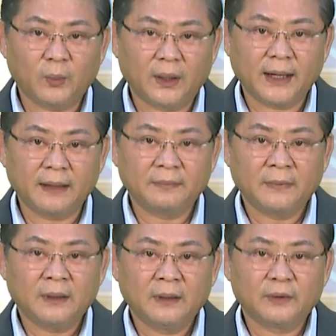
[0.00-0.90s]
Quảng Nam
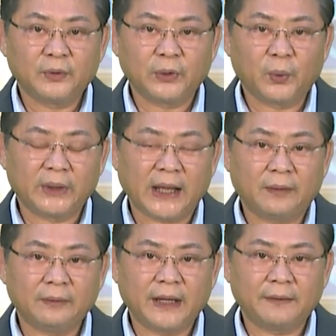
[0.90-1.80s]
tổ chức hội
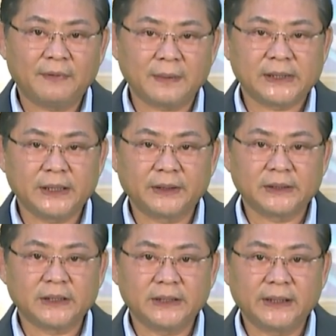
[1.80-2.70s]
thảo giải pháp xây dựng cơ
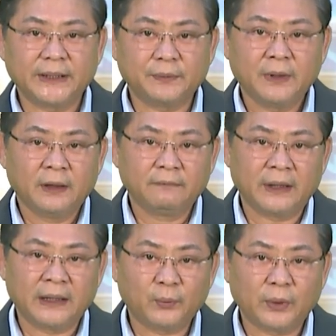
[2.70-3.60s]
sở dữ liệu
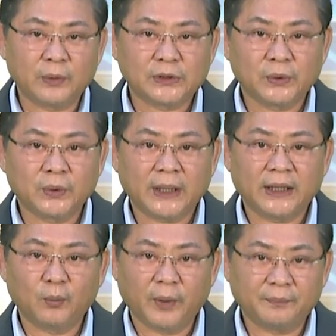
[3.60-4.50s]
về chuyển đổi số
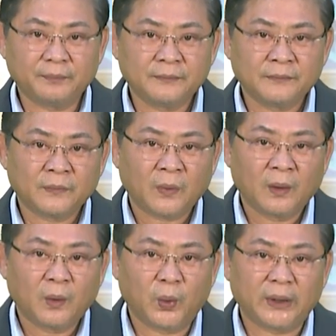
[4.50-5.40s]
ngành nông nghiệp.
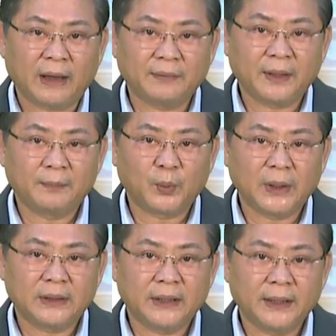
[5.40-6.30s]
Hội thảo nhằm mục
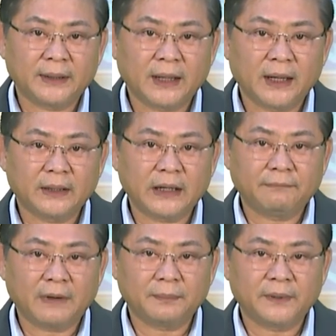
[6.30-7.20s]
đích đề ra các giải
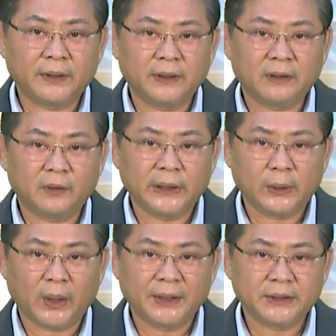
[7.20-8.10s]
pháp thực hiện có hiệu
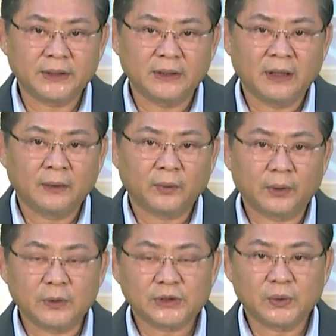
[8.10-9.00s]
quả chương trình chuyển
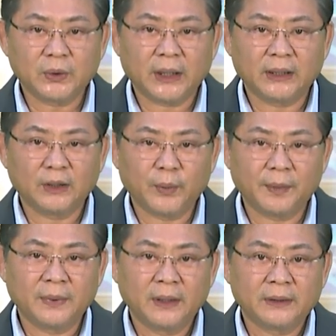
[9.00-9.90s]
đổi số ngành nông
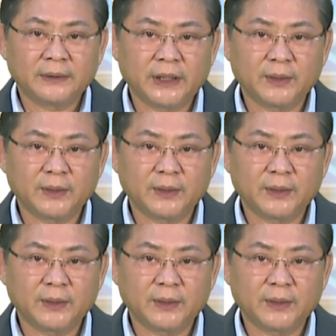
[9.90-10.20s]
nghiệp trên